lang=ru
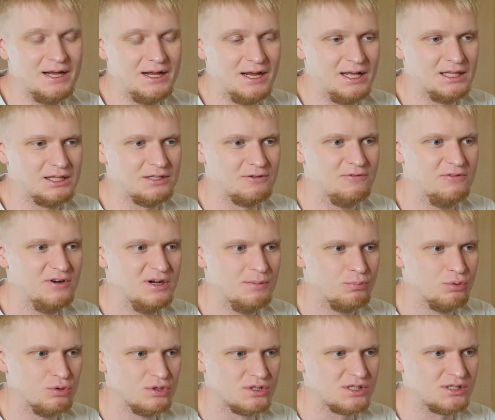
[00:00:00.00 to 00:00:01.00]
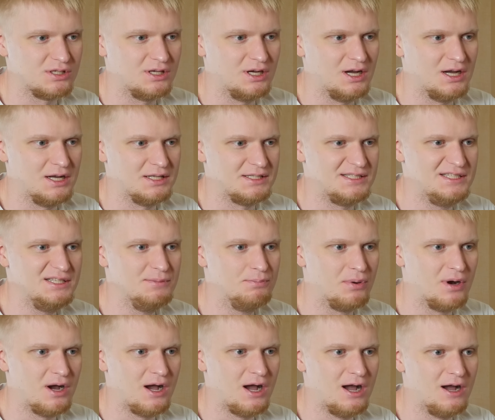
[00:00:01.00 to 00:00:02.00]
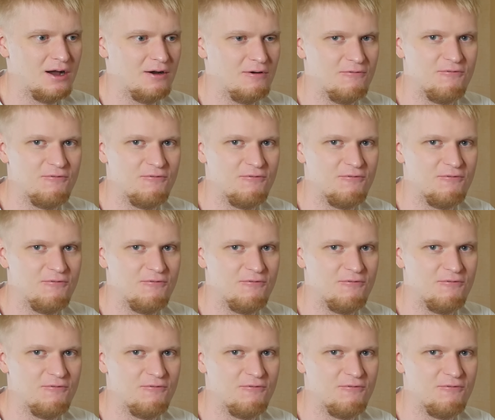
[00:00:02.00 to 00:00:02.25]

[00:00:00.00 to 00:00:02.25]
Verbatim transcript: это выпуск э, типа